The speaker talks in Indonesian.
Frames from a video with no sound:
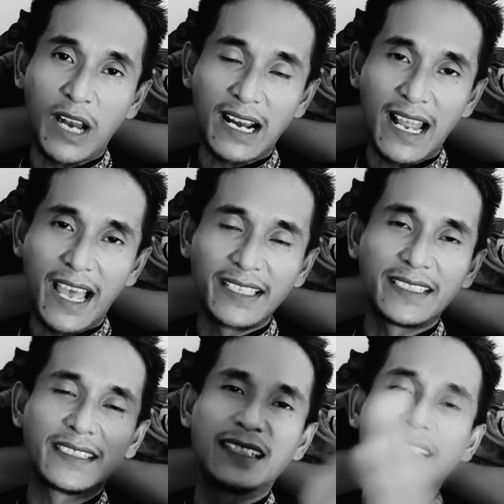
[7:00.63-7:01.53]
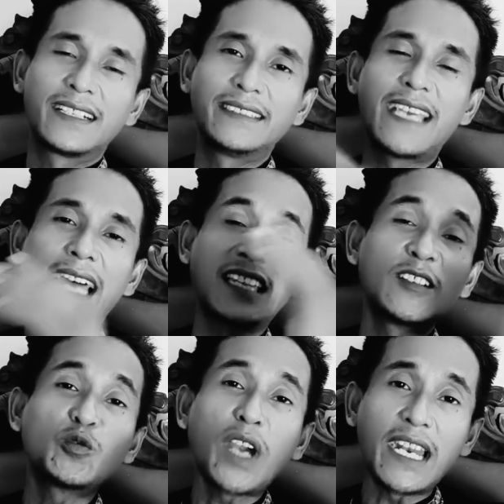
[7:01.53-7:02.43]
orang lain.
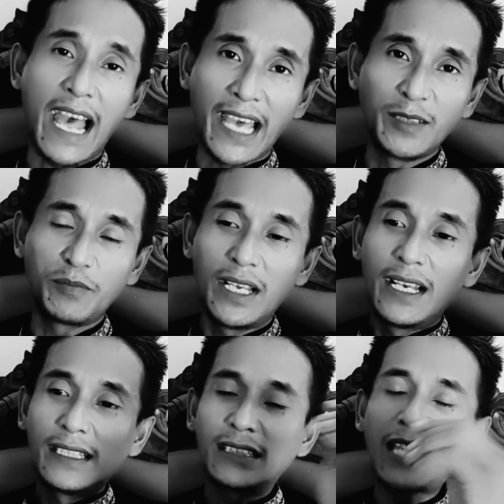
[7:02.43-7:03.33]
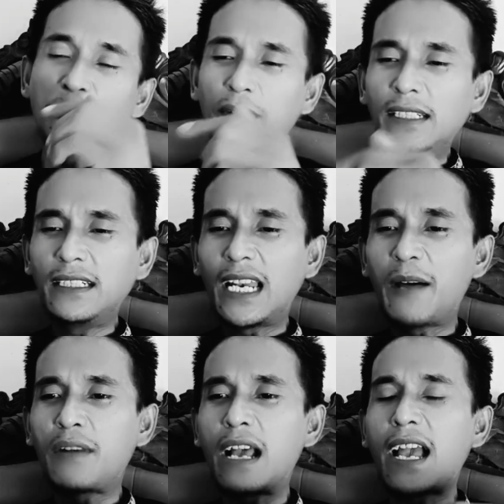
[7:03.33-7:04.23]
Kejahatan itu kan aib. Tetapi ini
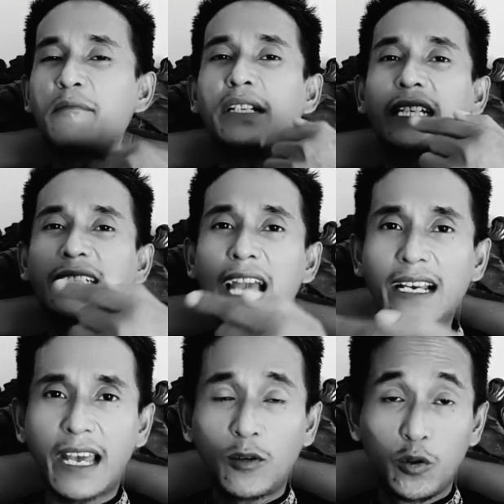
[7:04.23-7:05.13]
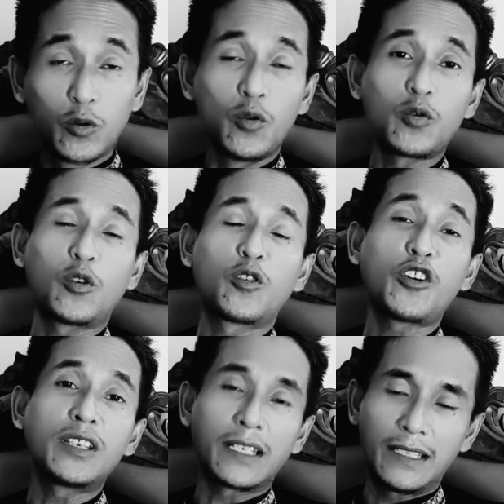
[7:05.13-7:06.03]
dalam rangka menegakkan hukukul
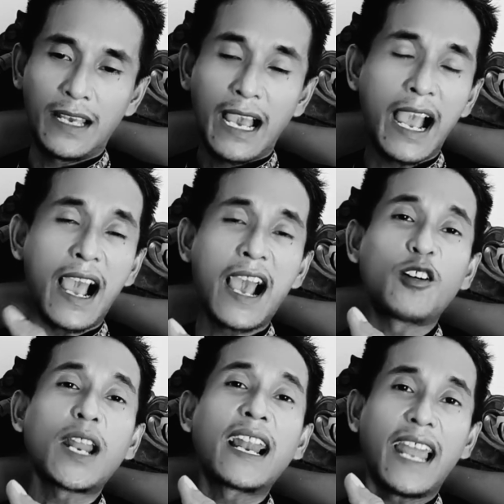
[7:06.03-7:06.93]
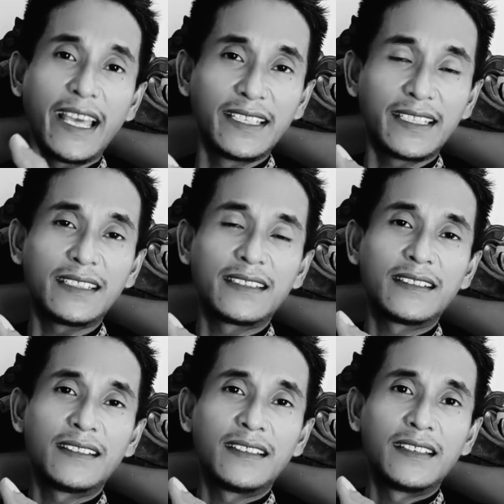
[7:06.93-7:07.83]
khair, hak-hak orang lain.
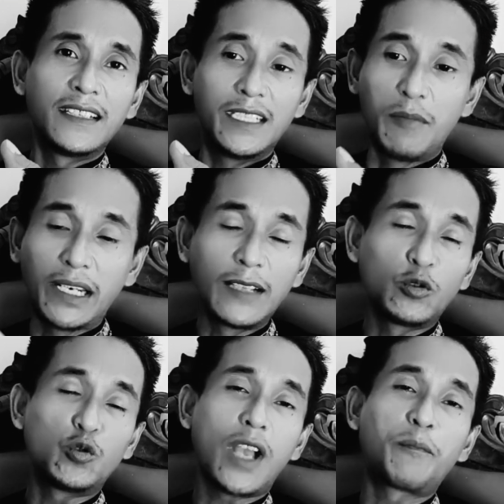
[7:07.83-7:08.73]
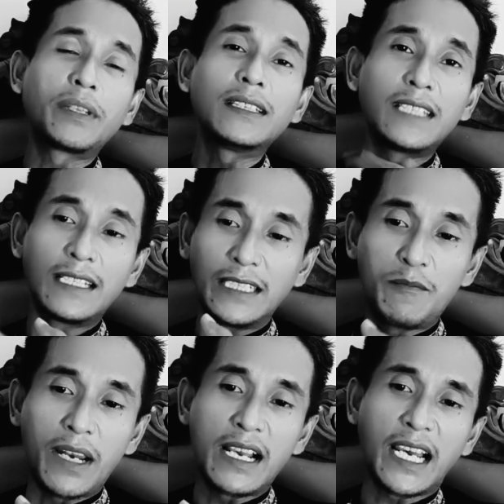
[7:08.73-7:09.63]
Di mana itu juga penting, di
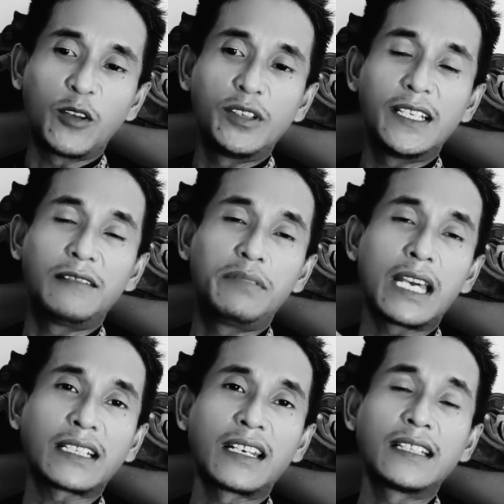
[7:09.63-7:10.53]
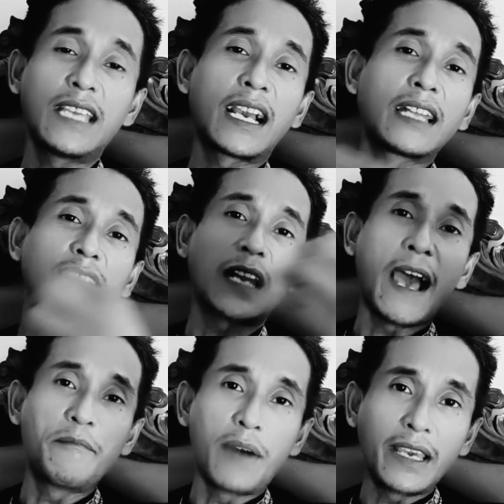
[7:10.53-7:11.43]
mana kalau ini dibiarkan nanti akan
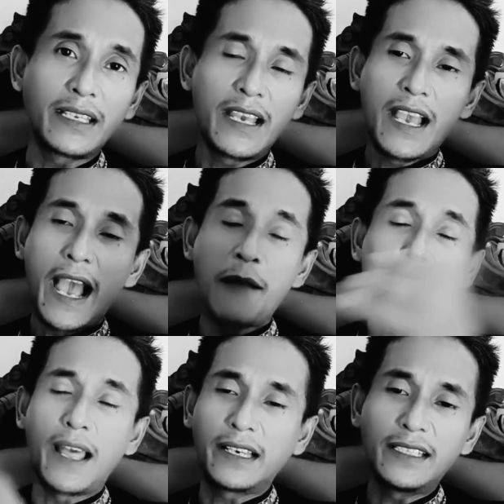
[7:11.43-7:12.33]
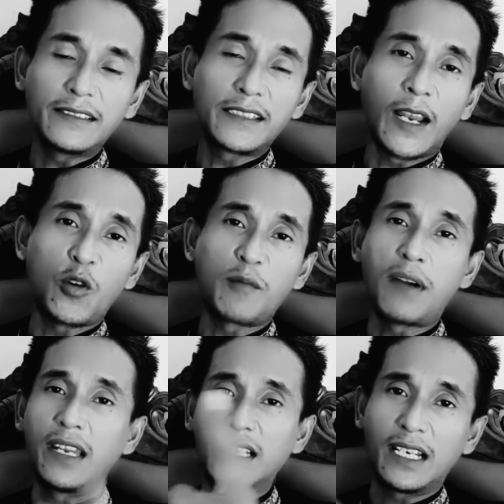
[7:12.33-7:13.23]
terabai. Apalagi kalau
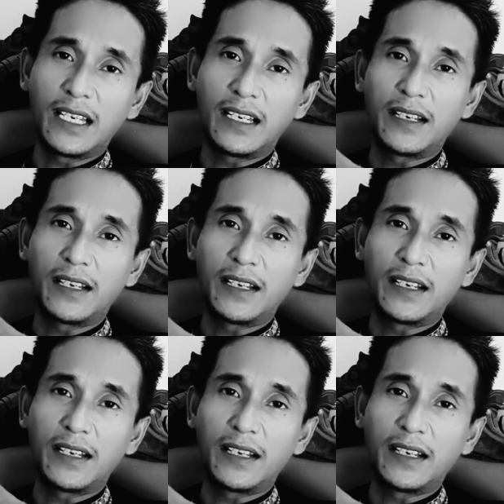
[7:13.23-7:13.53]
kembali ke